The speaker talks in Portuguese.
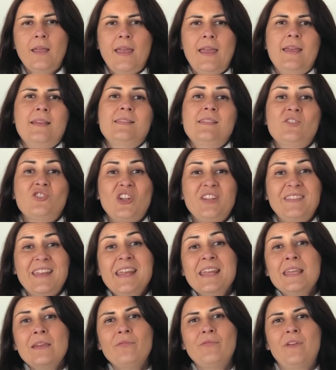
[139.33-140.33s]
é, você já
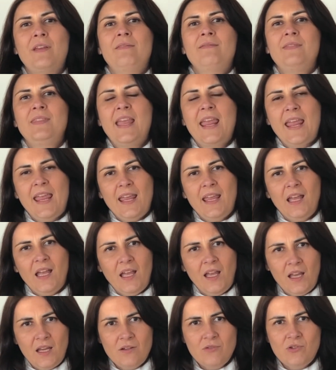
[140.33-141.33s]
tem que vender
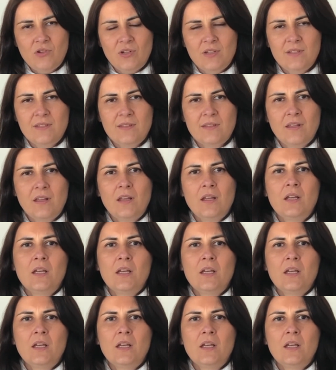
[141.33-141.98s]
antes.